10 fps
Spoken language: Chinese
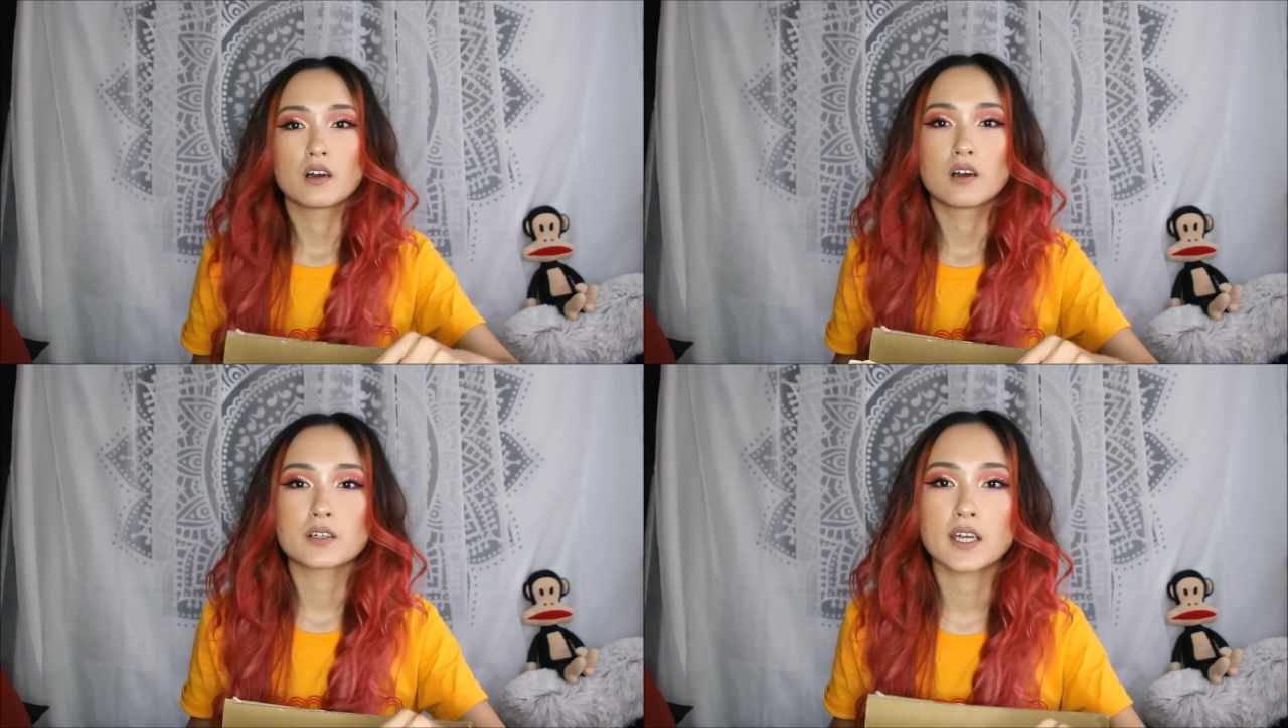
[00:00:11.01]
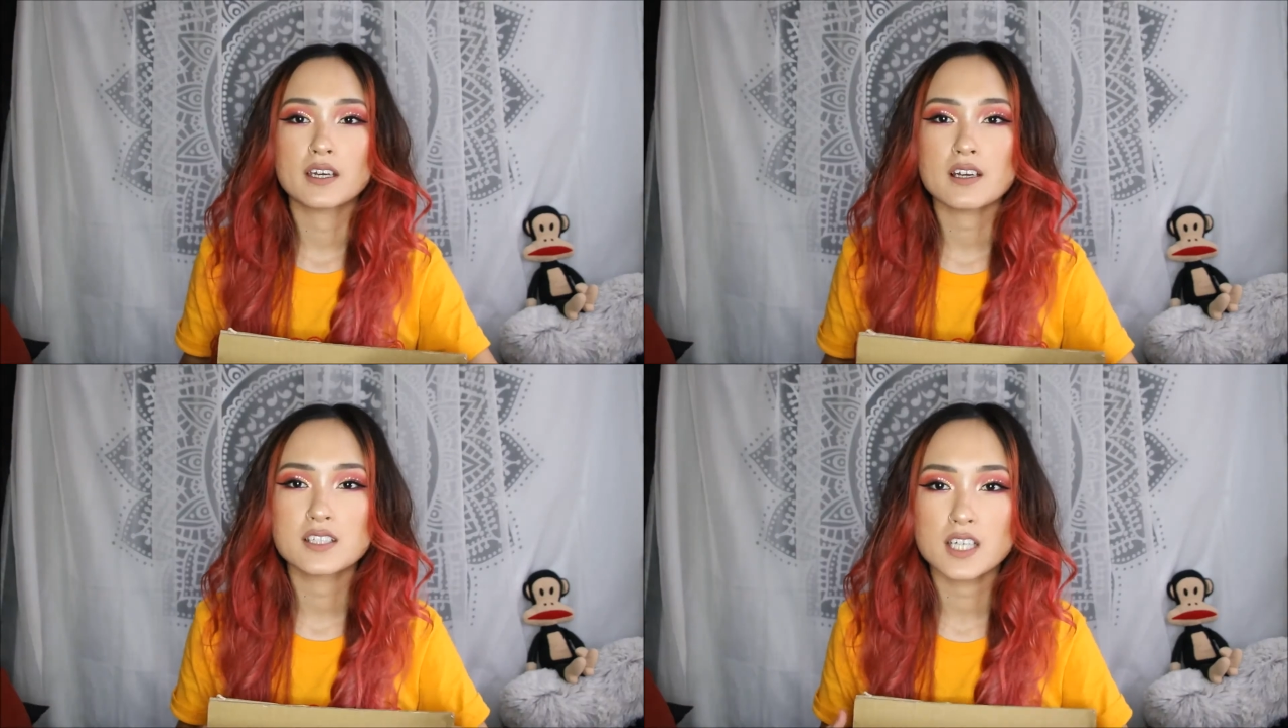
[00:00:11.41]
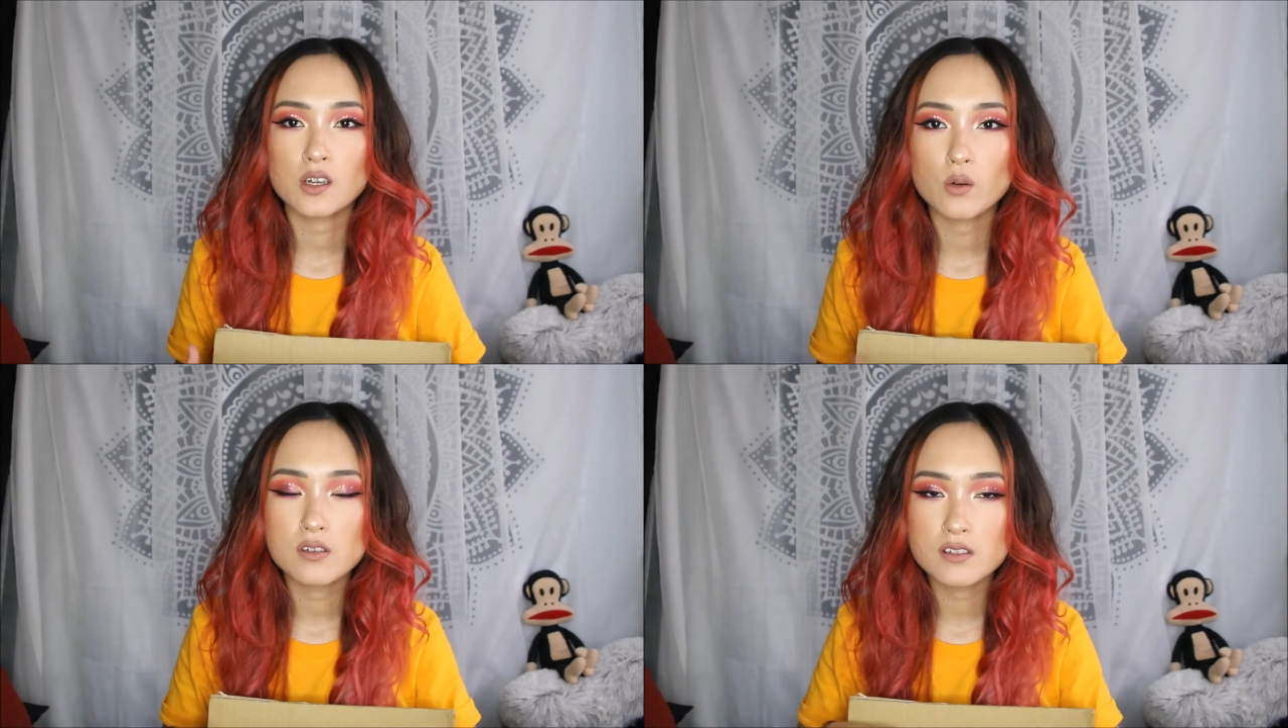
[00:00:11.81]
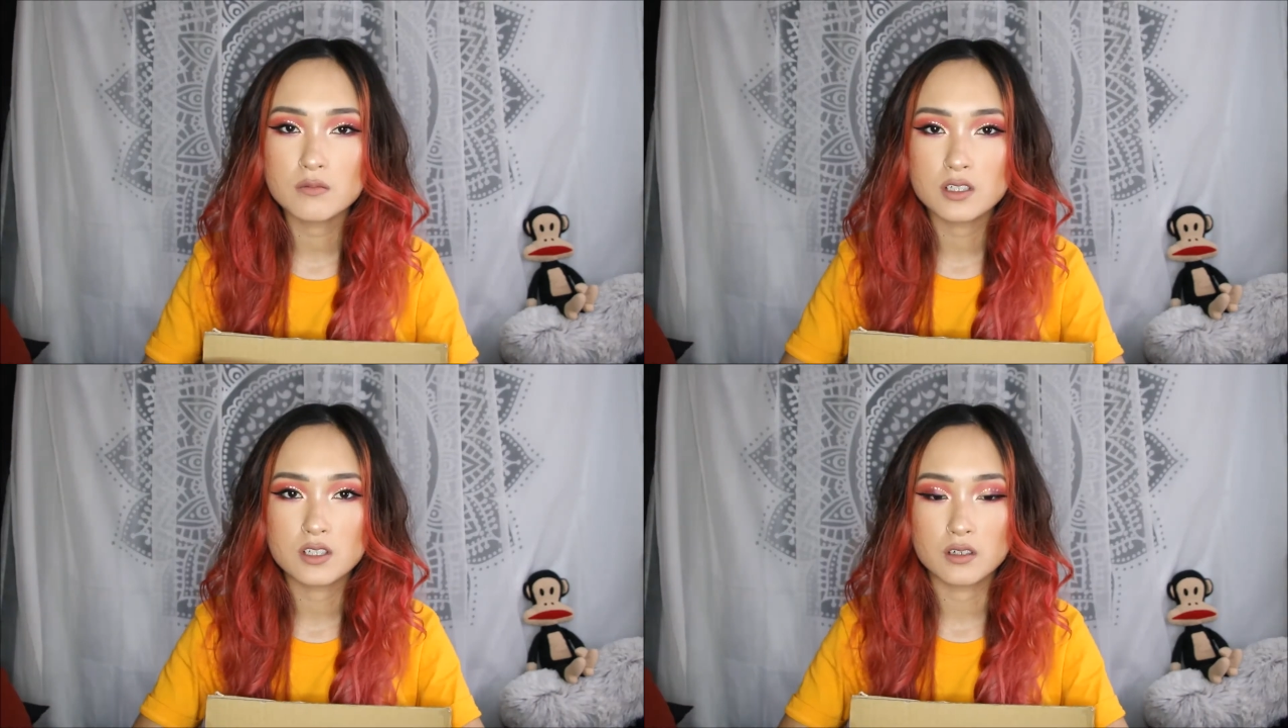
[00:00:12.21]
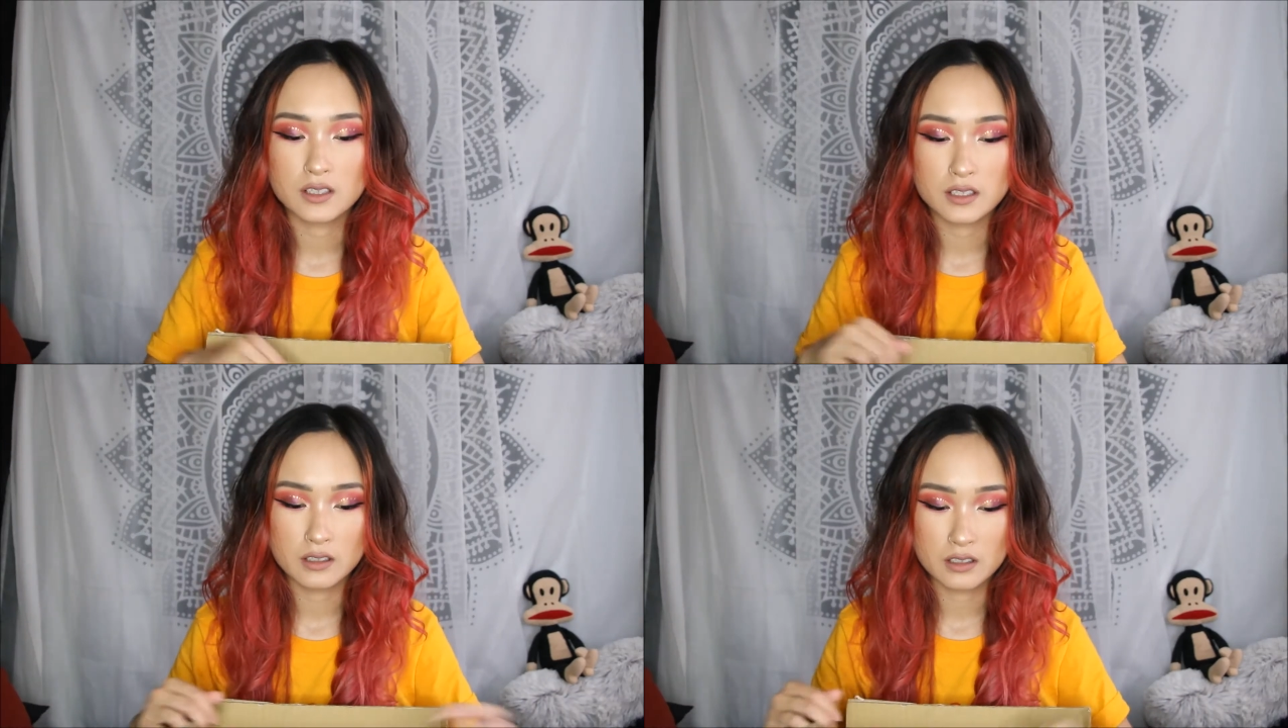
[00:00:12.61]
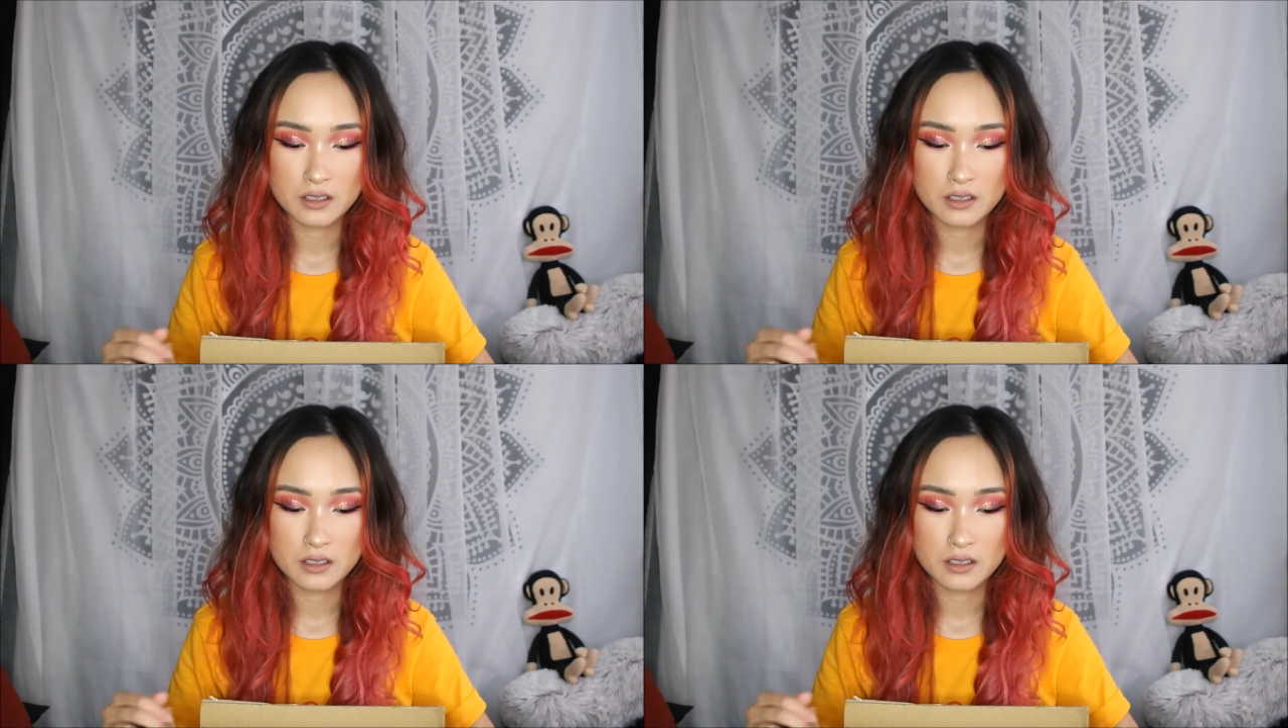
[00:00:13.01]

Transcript: OK， 那经过这么久呢，